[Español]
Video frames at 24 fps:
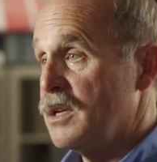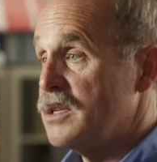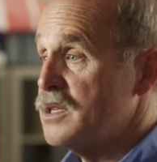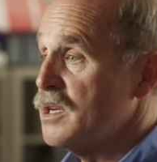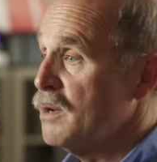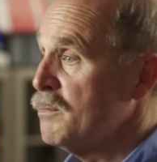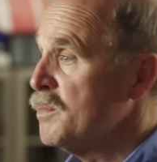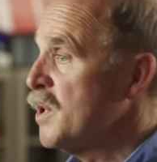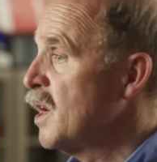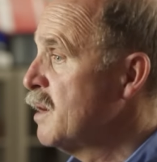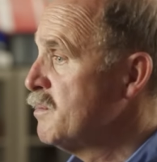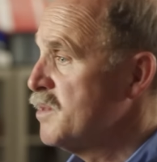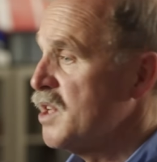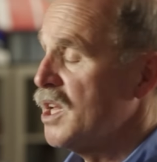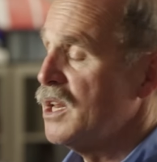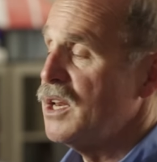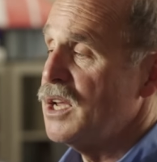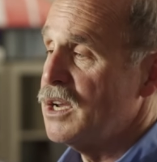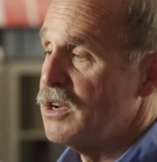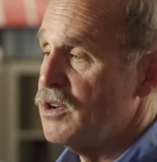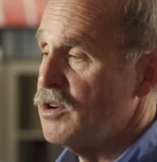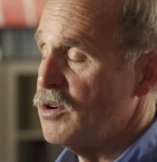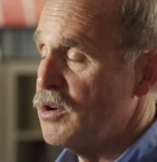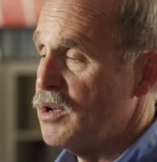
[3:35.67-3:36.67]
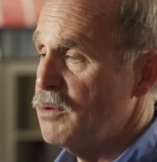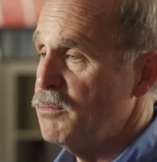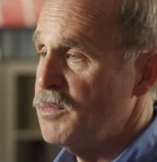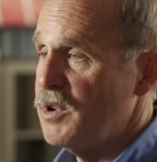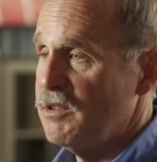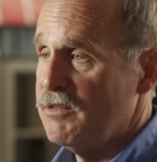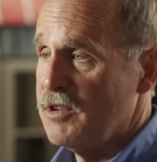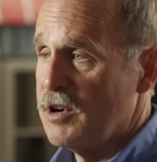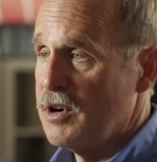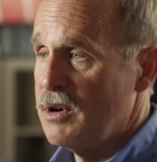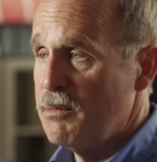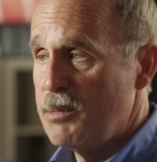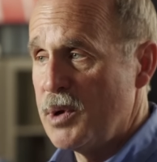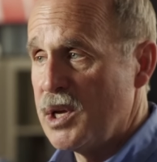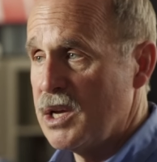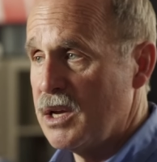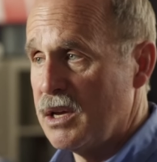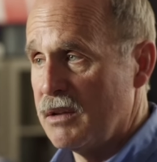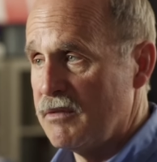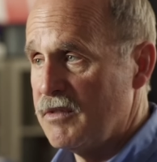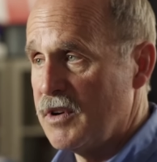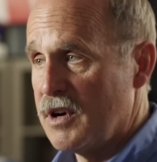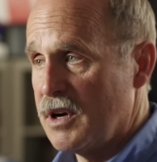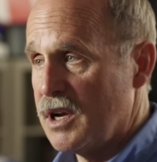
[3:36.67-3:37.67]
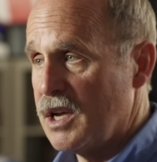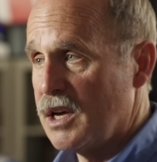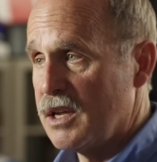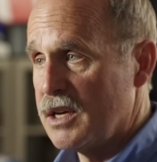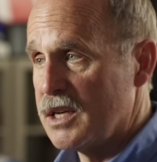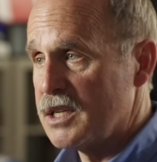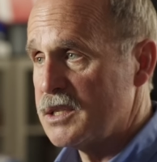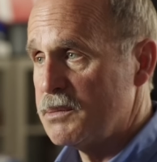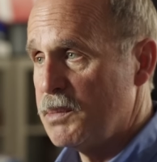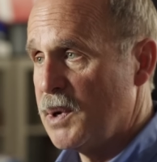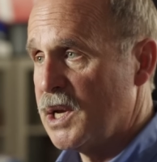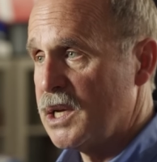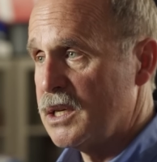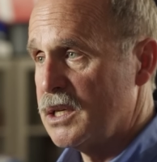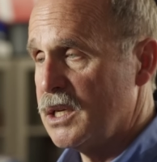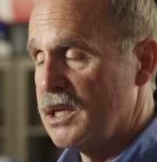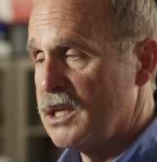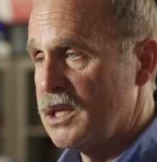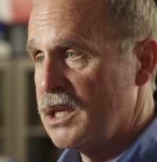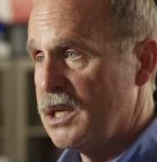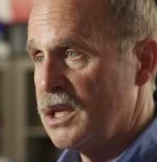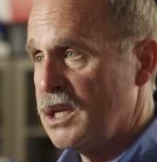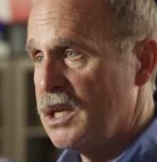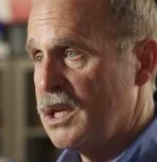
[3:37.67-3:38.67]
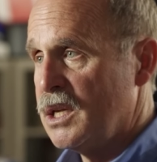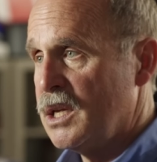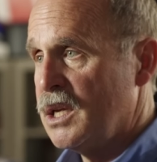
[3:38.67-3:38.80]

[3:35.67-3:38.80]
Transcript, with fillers: Y a veces ese eco puede ser muy grande y muy